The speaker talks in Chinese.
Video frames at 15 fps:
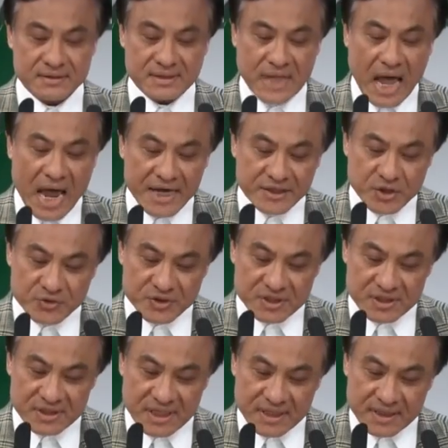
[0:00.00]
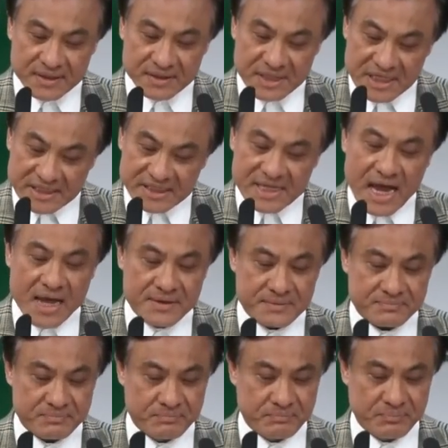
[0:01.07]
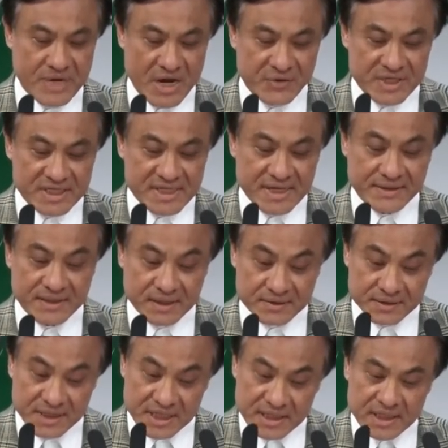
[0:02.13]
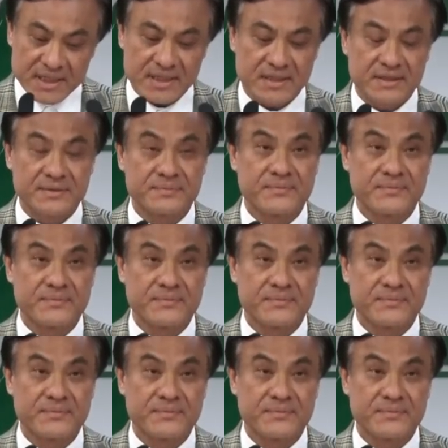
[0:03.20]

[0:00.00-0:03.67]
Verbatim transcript: 台中市的第三，苗栗县的第二